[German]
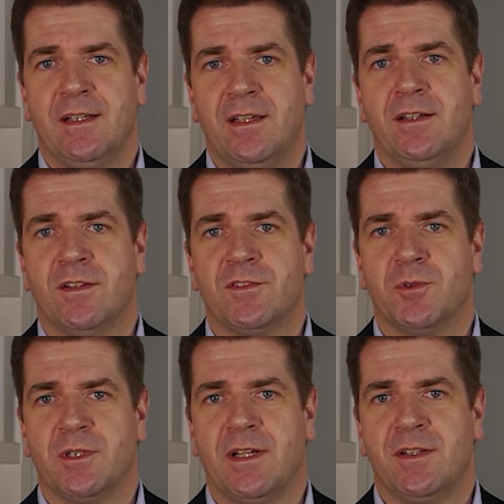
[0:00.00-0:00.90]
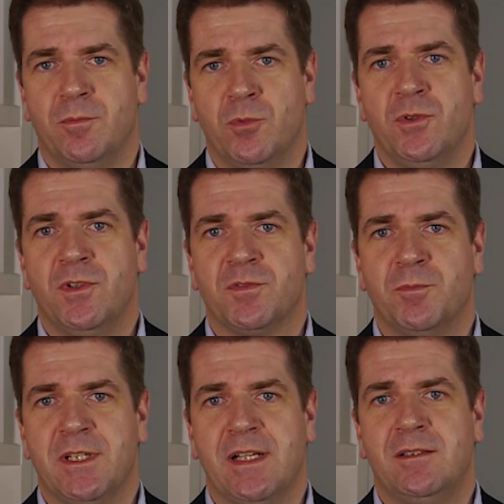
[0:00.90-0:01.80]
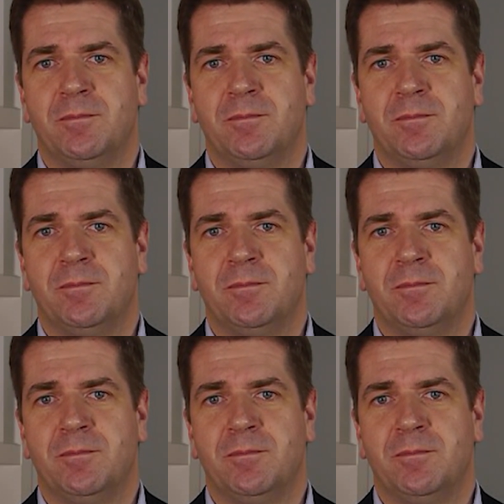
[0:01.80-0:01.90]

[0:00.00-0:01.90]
gegen das sogenannte Bundesmodell